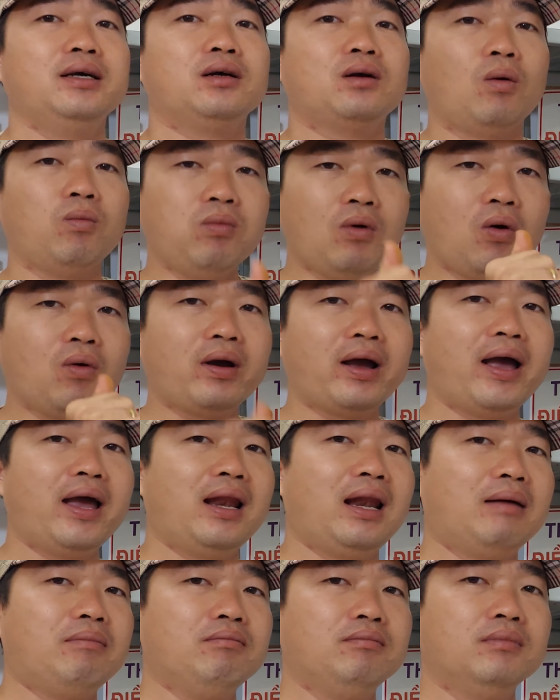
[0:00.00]
cũng ok
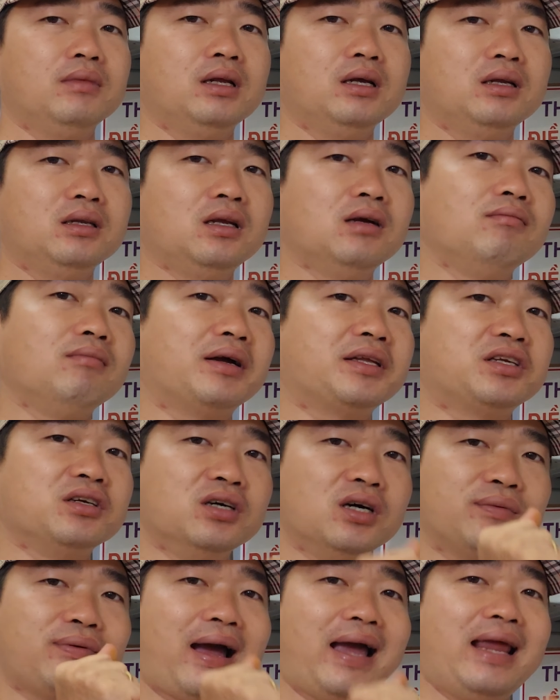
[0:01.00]
lắm nhưng mà
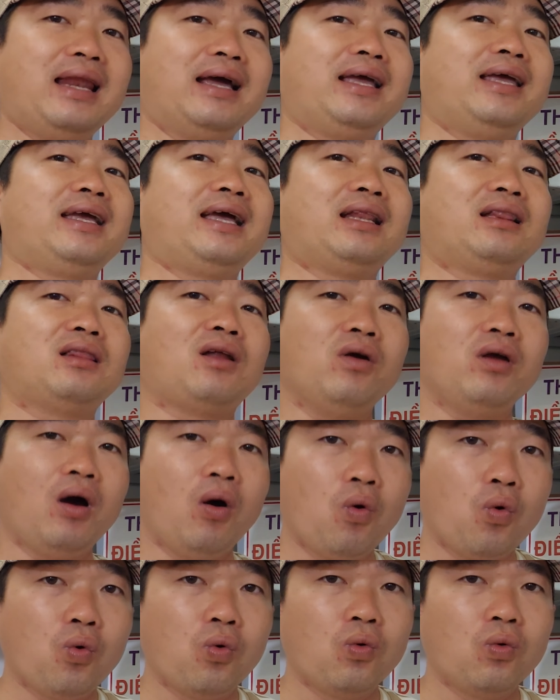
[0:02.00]
chưa phải là cái cách tối
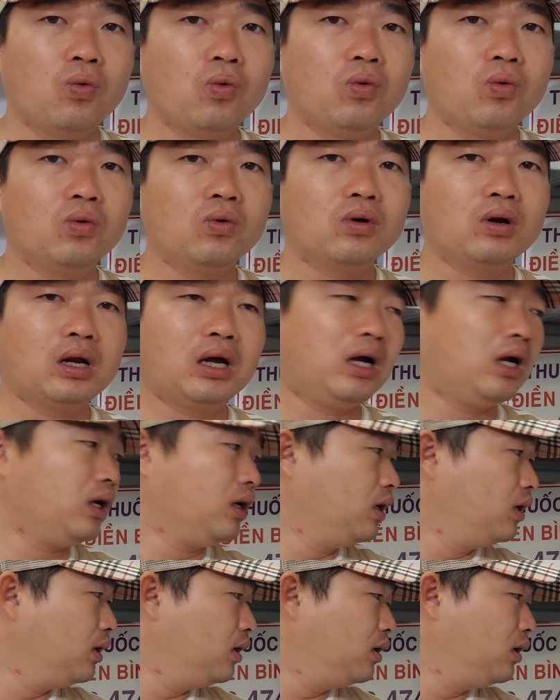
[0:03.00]
ưu đó